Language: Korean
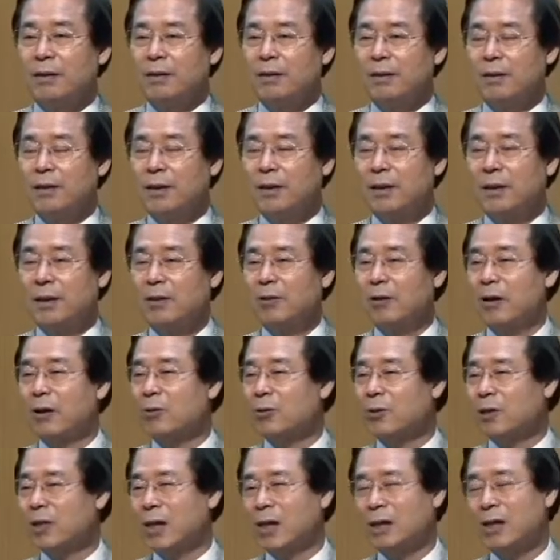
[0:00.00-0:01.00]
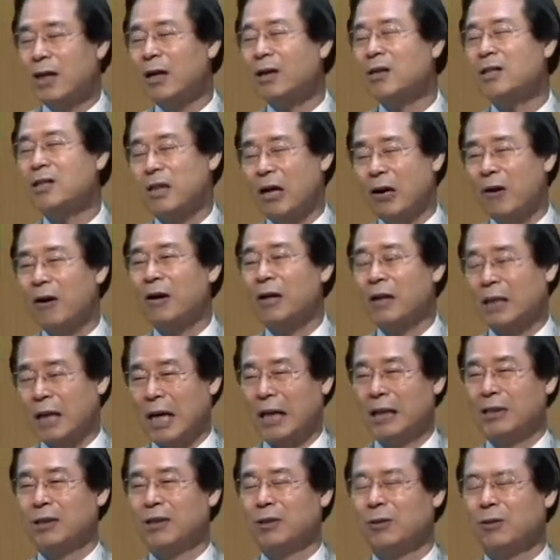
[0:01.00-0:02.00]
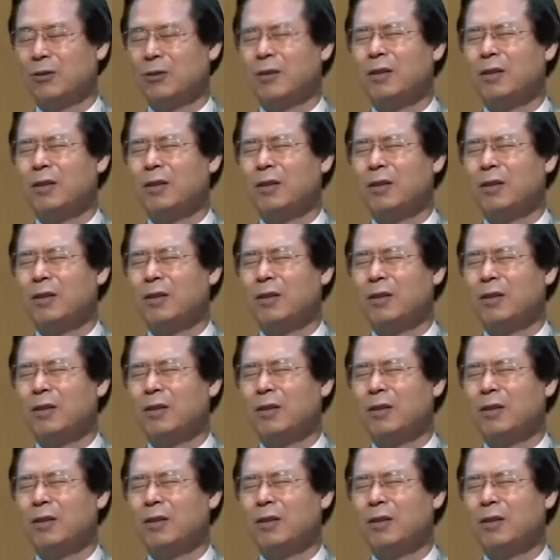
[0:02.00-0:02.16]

기도하고 찬양할 상황은 아니에요.